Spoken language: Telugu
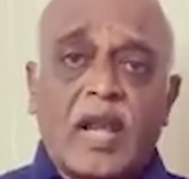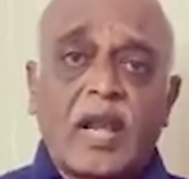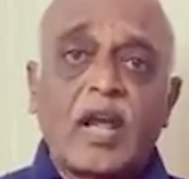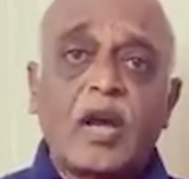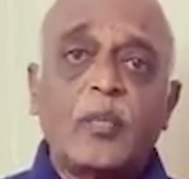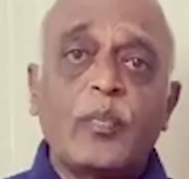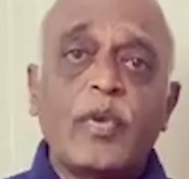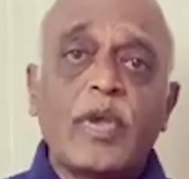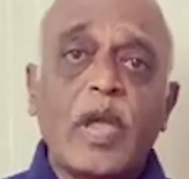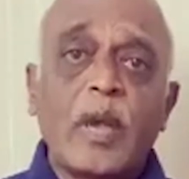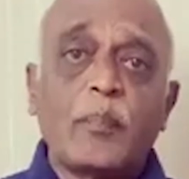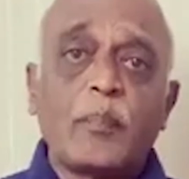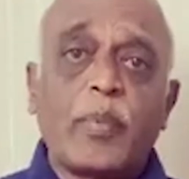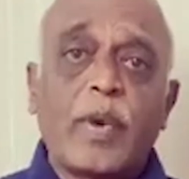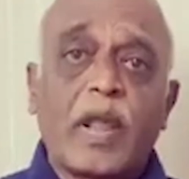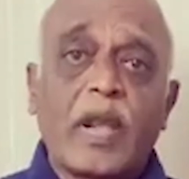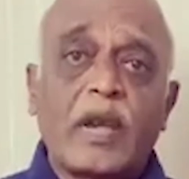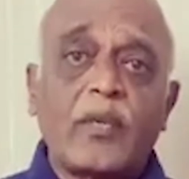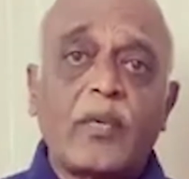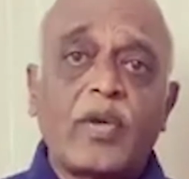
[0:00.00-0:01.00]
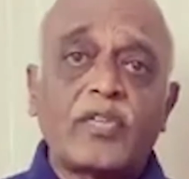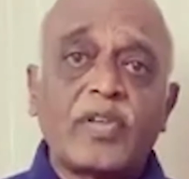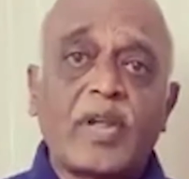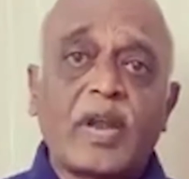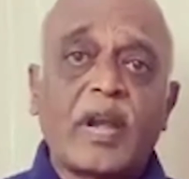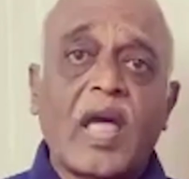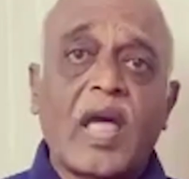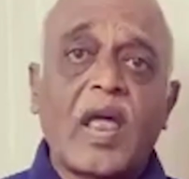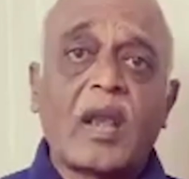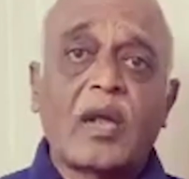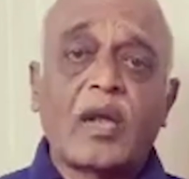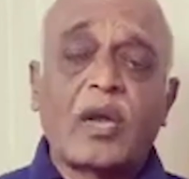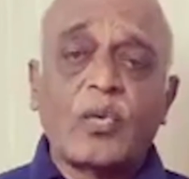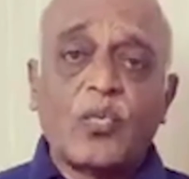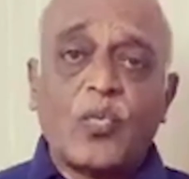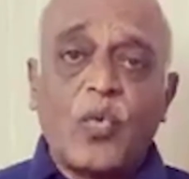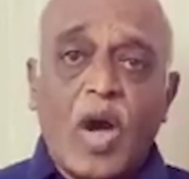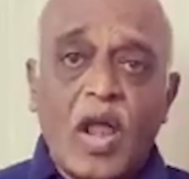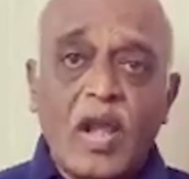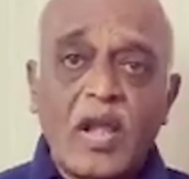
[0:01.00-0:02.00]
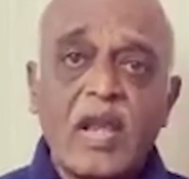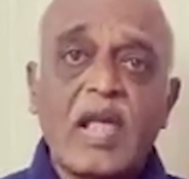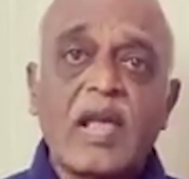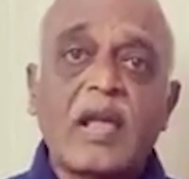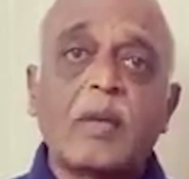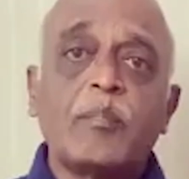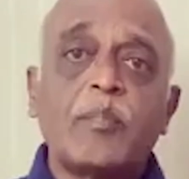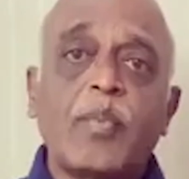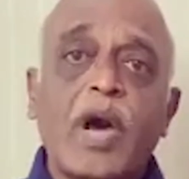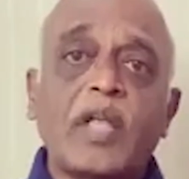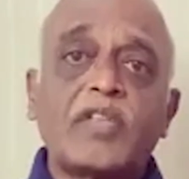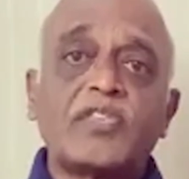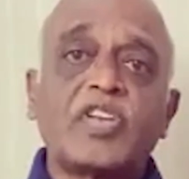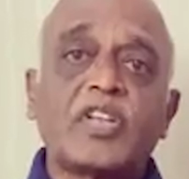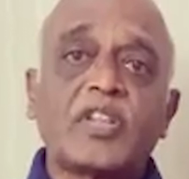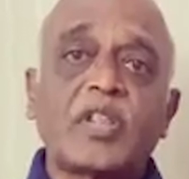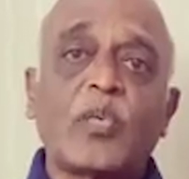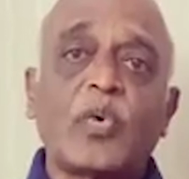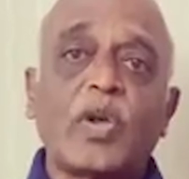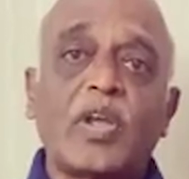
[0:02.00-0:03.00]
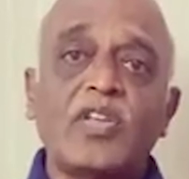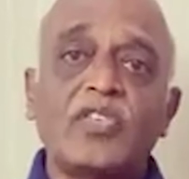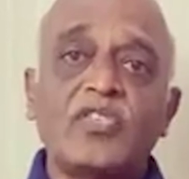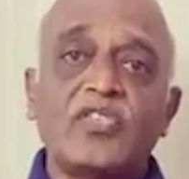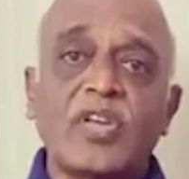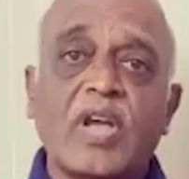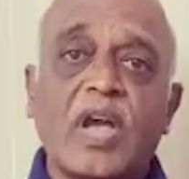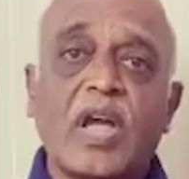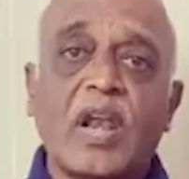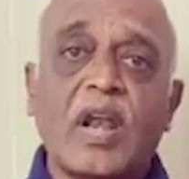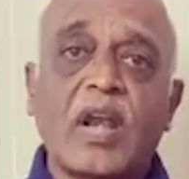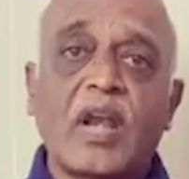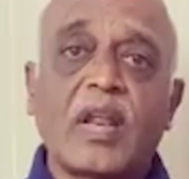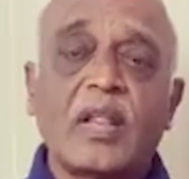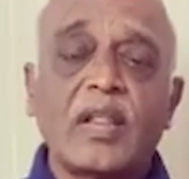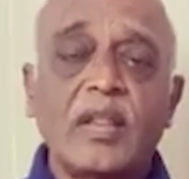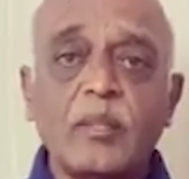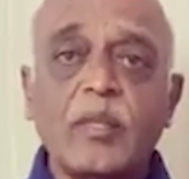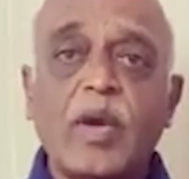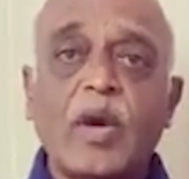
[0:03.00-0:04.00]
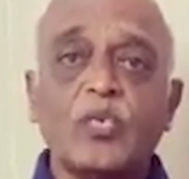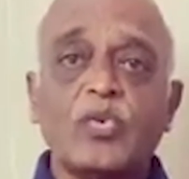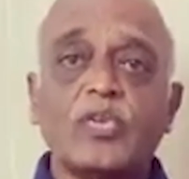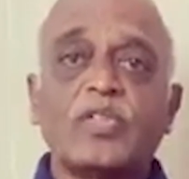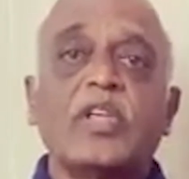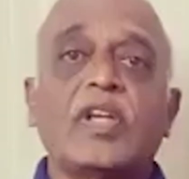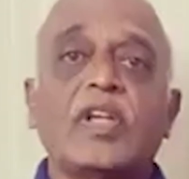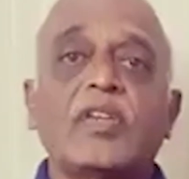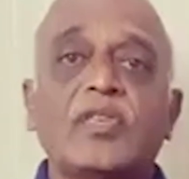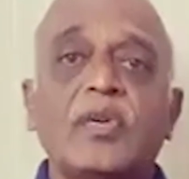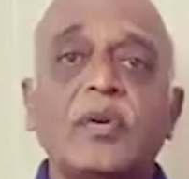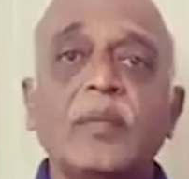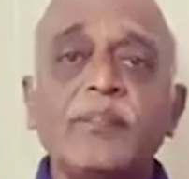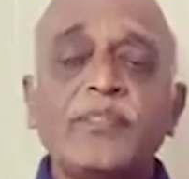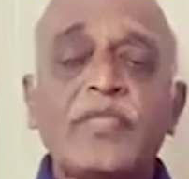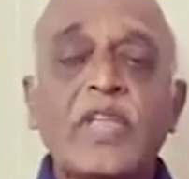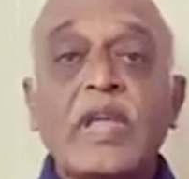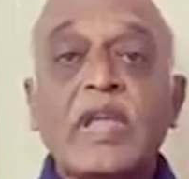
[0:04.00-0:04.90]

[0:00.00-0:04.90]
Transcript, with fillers: జరగబోయే పర్యవసనాలకు వాళ్ళే బాధ్యత వహించాలన్నది మా ఉద్దేశం